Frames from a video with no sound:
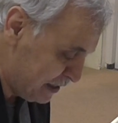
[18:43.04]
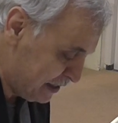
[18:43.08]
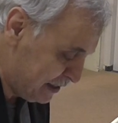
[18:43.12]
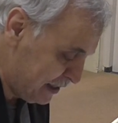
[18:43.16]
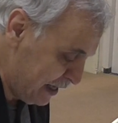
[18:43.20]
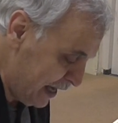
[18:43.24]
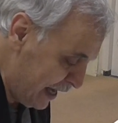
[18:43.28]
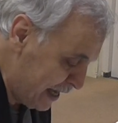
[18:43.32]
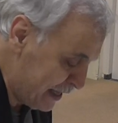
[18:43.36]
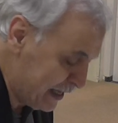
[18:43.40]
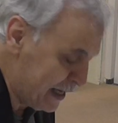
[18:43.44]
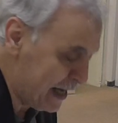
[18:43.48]

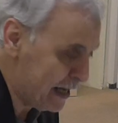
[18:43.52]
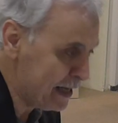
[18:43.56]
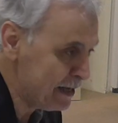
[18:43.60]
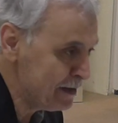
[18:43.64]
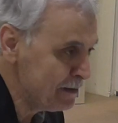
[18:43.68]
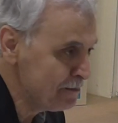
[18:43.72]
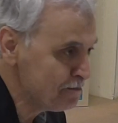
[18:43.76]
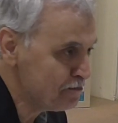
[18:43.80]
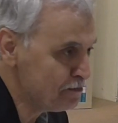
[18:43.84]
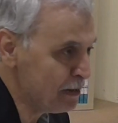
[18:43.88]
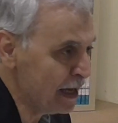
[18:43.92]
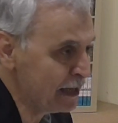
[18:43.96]
bihi ene.
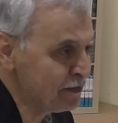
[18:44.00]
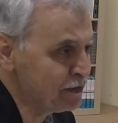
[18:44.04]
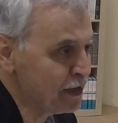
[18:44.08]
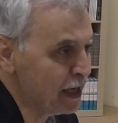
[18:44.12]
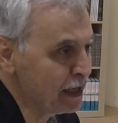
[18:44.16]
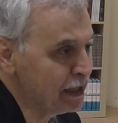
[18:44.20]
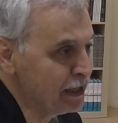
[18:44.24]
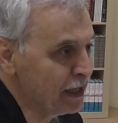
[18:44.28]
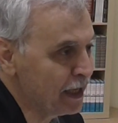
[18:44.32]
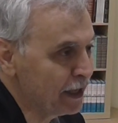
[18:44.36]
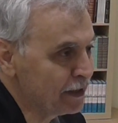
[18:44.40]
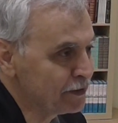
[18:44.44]
Ben
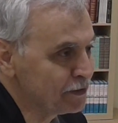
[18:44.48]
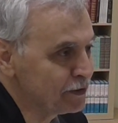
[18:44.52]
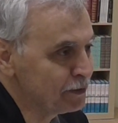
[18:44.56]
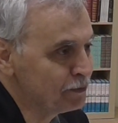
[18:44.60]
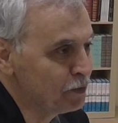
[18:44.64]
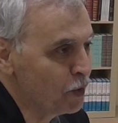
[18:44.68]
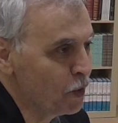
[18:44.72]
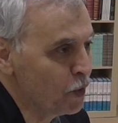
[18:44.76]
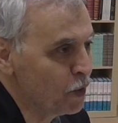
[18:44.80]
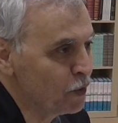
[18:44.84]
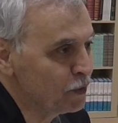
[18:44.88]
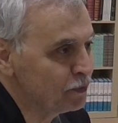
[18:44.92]
de
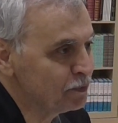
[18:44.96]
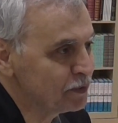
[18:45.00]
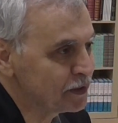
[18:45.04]
inandım o